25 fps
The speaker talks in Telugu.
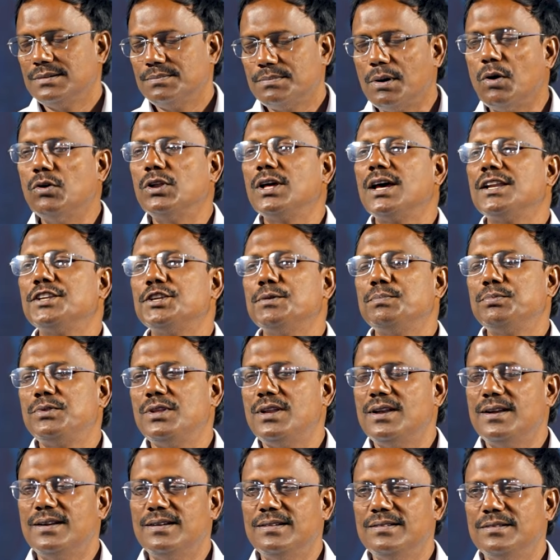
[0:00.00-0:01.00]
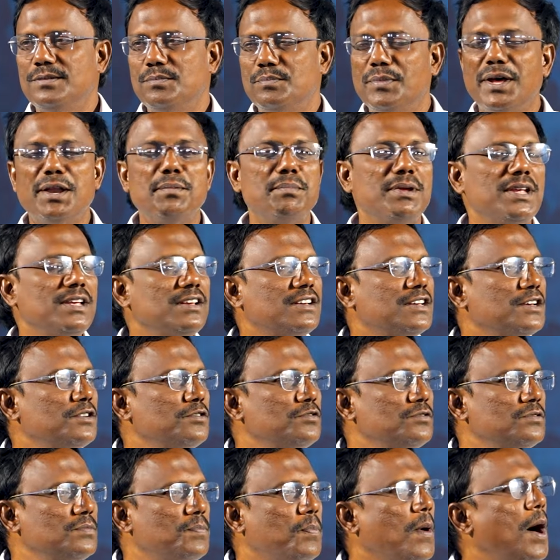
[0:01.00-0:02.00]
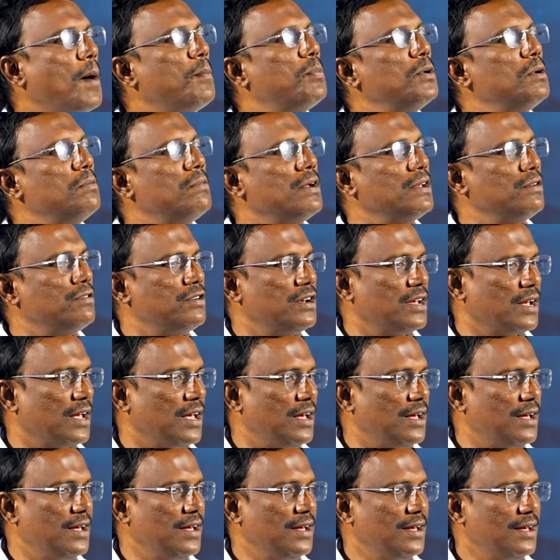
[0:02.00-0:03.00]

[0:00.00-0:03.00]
పౌలు గారు చెప్తున్నాడు మనం ఇంకనూ పాపులమై ఉండగా